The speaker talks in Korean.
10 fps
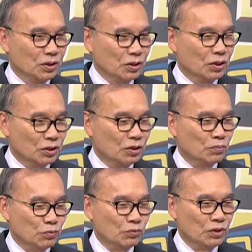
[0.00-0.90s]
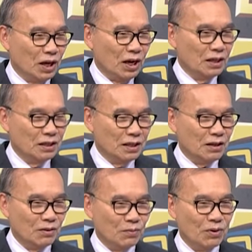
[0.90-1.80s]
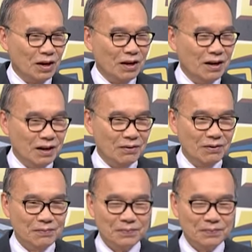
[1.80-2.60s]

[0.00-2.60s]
처첩 중에 한 사람을 하려고.